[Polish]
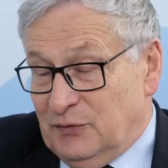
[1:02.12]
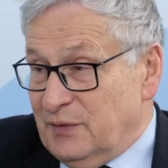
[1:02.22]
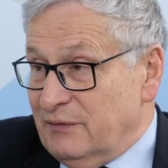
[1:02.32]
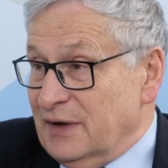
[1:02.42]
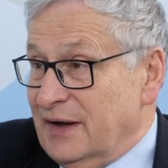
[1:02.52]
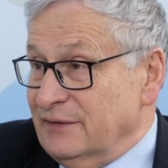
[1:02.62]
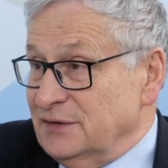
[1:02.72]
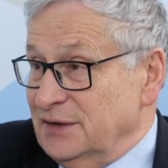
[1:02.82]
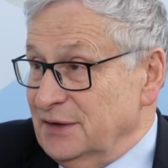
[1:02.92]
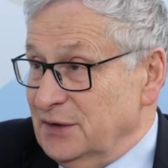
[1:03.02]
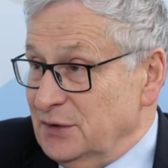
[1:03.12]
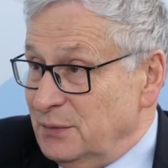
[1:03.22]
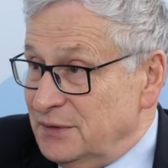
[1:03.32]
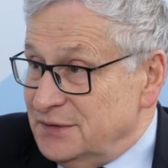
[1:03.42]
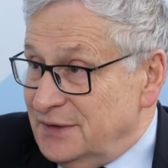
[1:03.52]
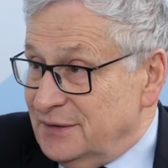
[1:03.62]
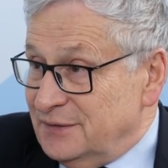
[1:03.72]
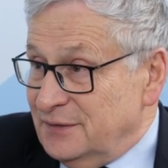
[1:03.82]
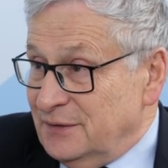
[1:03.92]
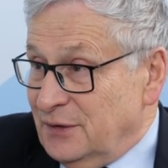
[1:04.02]
sprawy karnej, kiedy będzie
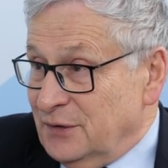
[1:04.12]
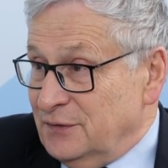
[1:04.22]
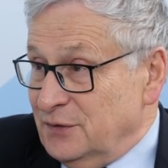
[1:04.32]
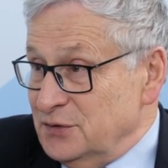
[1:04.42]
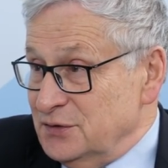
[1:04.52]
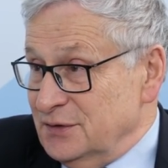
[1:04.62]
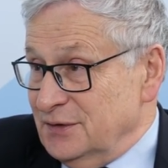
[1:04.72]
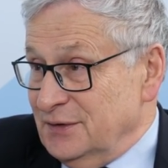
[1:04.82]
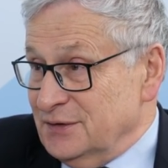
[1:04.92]
nas e, o coś e,